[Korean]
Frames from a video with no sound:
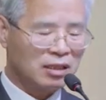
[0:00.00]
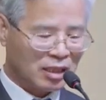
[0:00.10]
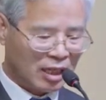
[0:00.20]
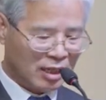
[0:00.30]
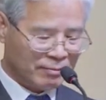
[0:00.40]

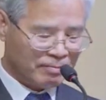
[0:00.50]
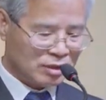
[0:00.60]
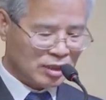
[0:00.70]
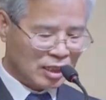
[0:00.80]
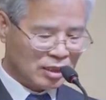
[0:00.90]
이렇게
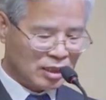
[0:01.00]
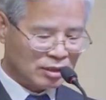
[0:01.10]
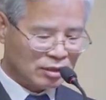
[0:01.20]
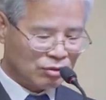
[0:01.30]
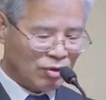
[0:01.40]

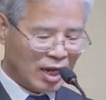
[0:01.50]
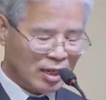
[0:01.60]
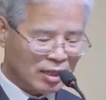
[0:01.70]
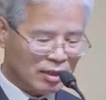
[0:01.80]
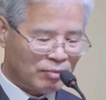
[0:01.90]

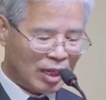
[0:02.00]
대제사장들과